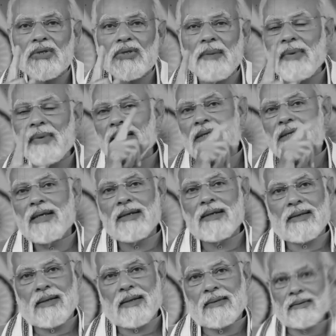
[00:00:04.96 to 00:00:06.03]
की जमीन
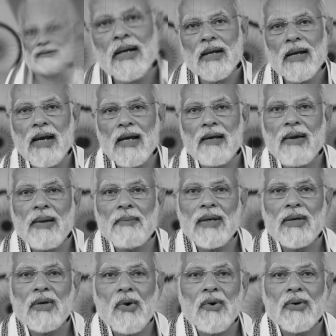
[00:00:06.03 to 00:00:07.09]
छीनकर उन्हें रेलवे में
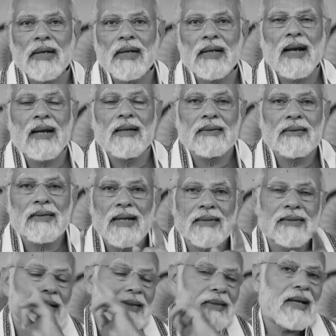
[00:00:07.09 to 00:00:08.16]
नौकरी का
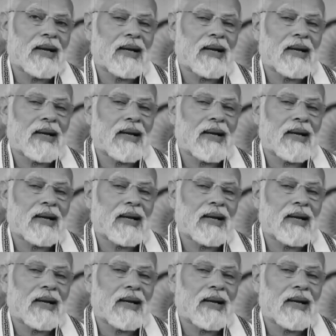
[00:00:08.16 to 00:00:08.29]
जांचा